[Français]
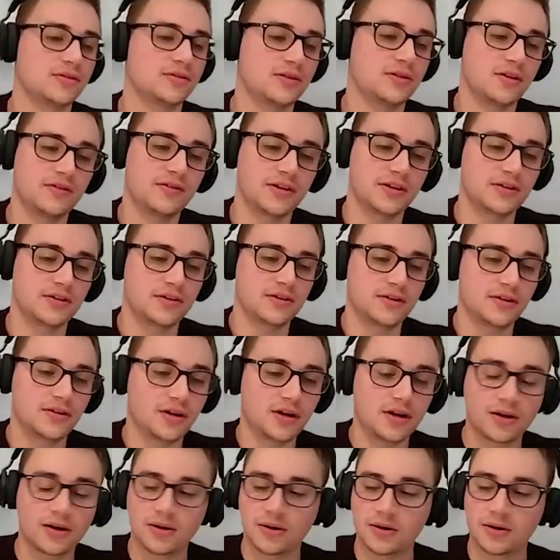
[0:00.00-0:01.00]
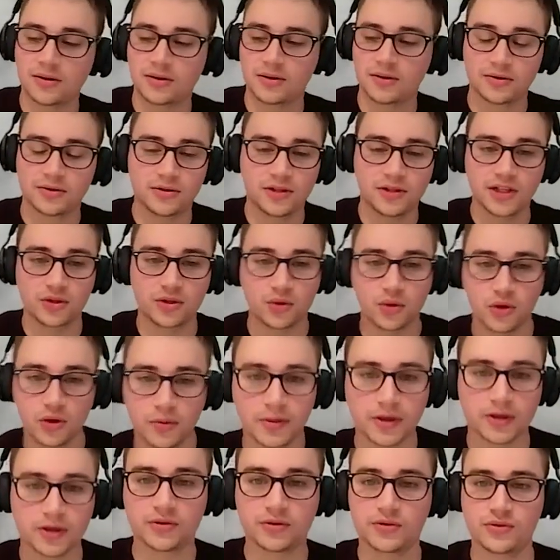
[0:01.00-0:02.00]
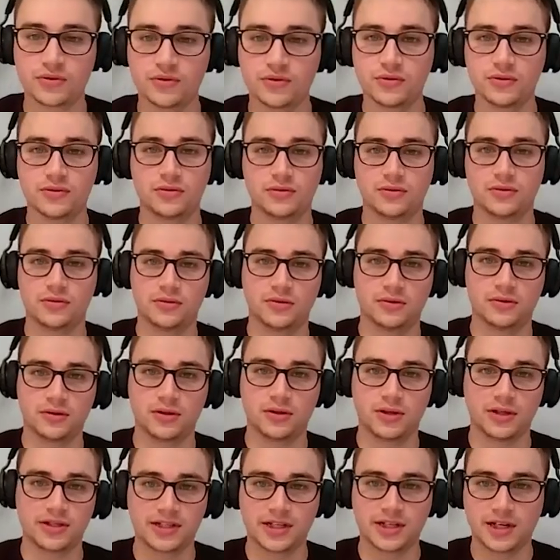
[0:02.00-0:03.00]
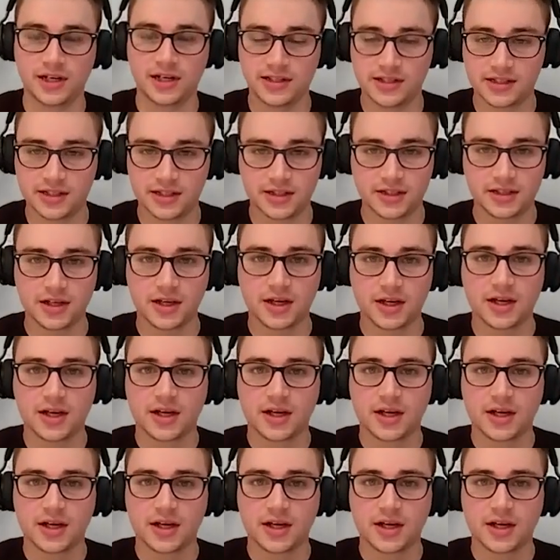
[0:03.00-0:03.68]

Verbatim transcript: avec euh, un, une détôle par-dessus euh, assez classique.